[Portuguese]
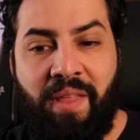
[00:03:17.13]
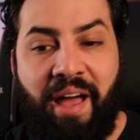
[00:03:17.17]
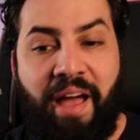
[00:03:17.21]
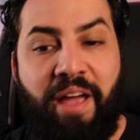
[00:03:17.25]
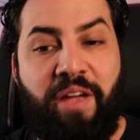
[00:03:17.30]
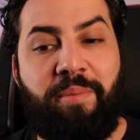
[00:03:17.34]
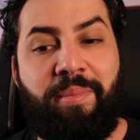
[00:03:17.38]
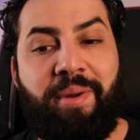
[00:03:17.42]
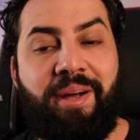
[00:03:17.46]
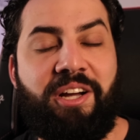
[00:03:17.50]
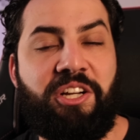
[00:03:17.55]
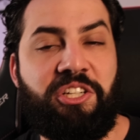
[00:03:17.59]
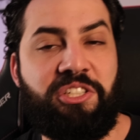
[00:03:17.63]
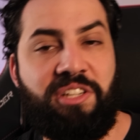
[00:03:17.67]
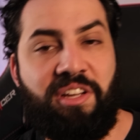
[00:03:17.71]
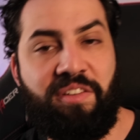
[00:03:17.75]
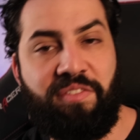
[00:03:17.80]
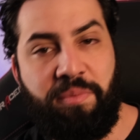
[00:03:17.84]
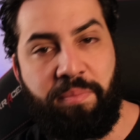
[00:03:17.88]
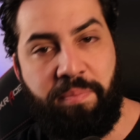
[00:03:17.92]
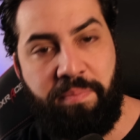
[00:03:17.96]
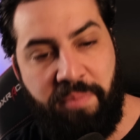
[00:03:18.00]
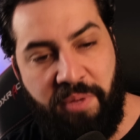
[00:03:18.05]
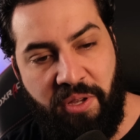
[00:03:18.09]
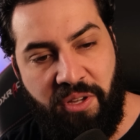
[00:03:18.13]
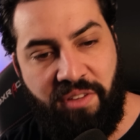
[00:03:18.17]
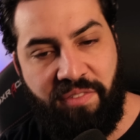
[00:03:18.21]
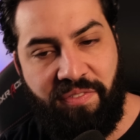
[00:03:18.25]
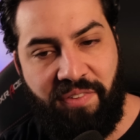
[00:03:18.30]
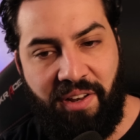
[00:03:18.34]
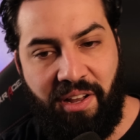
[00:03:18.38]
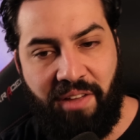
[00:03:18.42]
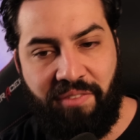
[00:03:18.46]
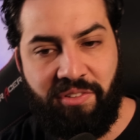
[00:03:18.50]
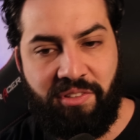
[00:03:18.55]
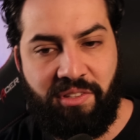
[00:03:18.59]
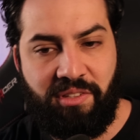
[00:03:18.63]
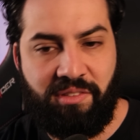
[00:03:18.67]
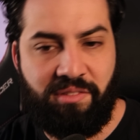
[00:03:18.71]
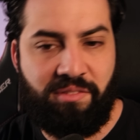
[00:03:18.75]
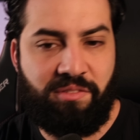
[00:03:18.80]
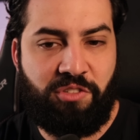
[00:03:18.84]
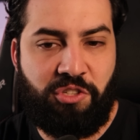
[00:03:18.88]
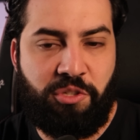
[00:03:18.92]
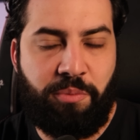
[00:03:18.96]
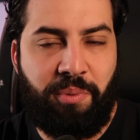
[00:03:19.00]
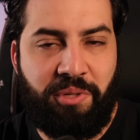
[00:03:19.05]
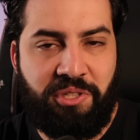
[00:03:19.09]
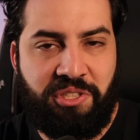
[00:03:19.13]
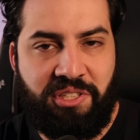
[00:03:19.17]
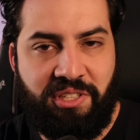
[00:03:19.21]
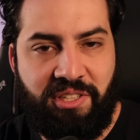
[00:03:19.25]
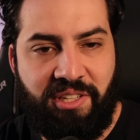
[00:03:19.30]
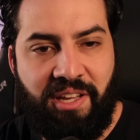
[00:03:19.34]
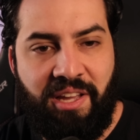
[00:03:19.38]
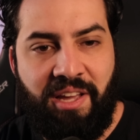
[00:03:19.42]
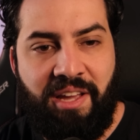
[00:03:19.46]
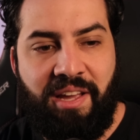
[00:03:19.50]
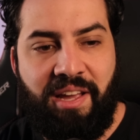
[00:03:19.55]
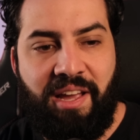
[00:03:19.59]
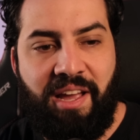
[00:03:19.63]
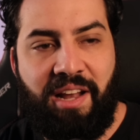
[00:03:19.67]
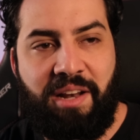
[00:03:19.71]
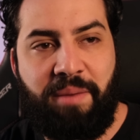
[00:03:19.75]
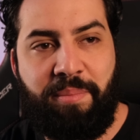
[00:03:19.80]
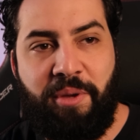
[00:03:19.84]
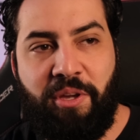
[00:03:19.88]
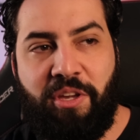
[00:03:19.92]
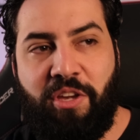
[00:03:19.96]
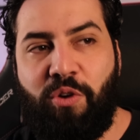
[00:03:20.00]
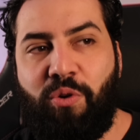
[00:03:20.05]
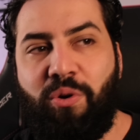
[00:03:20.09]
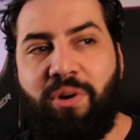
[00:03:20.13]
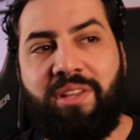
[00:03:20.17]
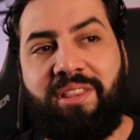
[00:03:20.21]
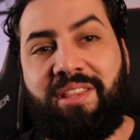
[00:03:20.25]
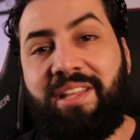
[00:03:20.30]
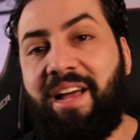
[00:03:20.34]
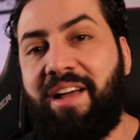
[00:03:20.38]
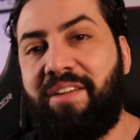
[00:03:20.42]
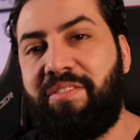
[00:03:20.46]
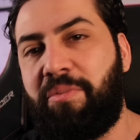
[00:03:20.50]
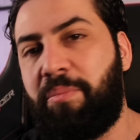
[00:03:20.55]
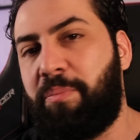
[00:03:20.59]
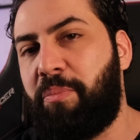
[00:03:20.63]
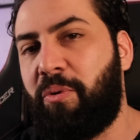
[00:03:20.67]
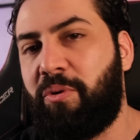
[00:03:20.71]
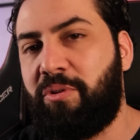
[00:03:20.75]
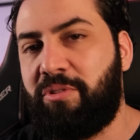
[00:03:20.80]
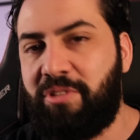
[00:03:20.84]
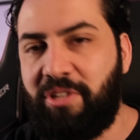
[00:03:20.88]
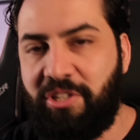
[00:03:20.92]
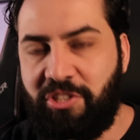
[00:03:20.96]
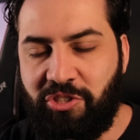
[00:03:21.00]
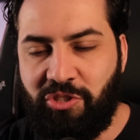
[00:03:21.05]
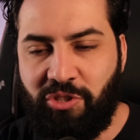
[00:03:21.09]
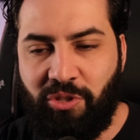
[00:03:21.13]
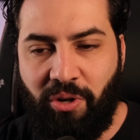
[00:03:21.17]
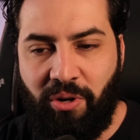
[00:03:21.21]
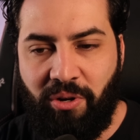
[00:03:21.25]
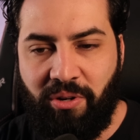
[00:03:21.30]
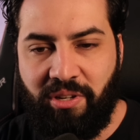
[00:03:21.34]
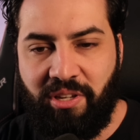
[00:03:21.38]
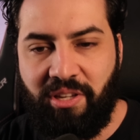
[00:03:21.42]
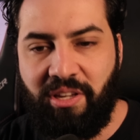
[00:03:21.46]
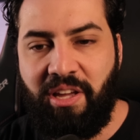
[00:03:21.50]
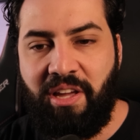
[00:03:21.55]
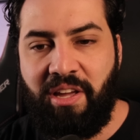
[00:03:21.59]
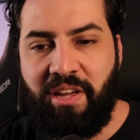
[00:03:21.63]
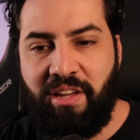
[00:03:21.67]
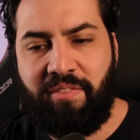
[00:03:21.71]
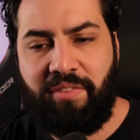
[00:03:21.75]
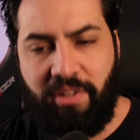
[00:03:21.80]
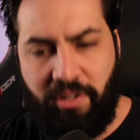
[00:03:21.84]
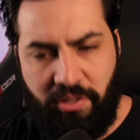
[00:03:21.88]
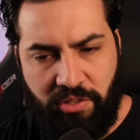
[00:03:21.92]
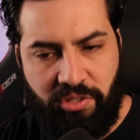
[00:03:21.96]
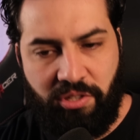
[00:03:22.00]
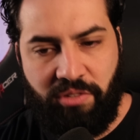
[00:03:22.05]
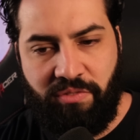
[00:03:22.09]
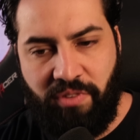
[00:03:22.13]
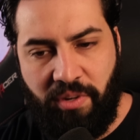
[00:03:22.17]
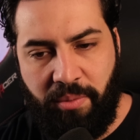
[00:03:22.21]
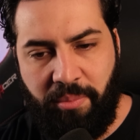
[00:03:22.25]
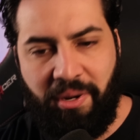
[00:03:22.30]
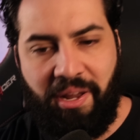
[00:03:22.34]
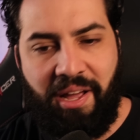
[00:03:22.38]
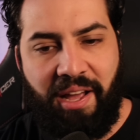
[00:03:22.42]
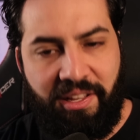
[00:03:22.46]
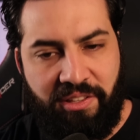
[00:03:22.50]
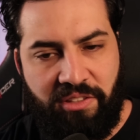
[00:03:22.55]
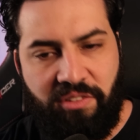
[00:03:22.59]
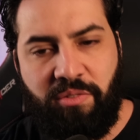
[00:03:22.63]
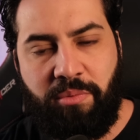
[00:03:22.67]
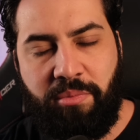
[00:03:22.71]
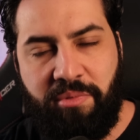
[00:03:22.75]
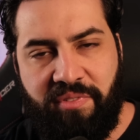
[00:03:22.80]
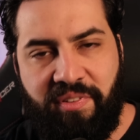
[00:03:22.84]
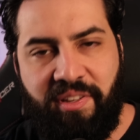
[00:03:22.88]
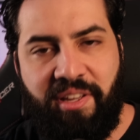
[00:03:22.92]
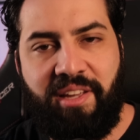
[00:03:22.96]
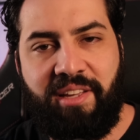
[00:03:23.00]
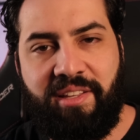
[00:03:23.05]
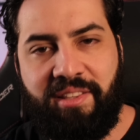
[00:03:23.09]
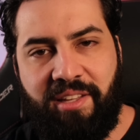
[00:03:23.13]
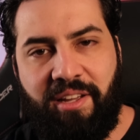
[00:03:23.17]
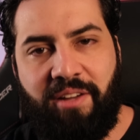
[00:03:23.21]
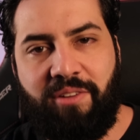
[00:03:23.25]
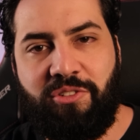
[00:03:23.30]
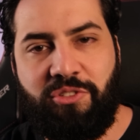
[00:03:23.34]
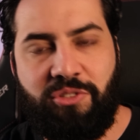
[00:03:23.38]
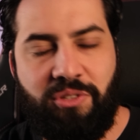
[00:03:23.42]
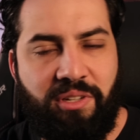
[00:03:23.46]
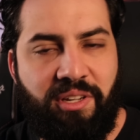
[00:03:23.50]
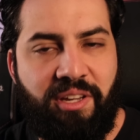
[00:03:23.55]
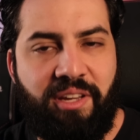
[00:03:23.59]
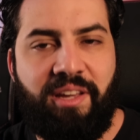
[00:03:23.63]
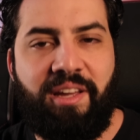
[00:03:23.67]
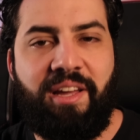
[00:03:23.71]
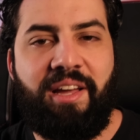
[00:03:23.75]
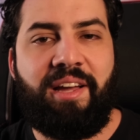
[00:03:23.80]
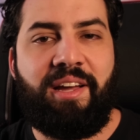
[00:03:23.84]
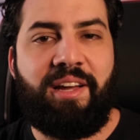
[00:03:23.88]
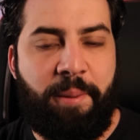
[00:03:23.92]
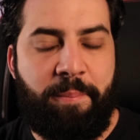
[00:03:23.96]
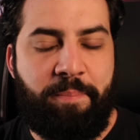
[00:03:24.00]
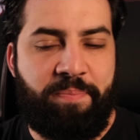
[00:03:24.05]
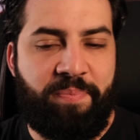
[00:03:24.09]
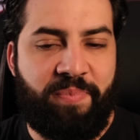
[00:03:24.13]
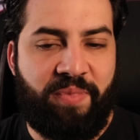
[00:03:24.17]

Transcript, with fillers: Aí o Makachev meio que falava, Tipo assim, ele meio que cortava um pouco o trash talk e falava, não, então vamos lá, então vamos ver e tal, não sei o quê, né?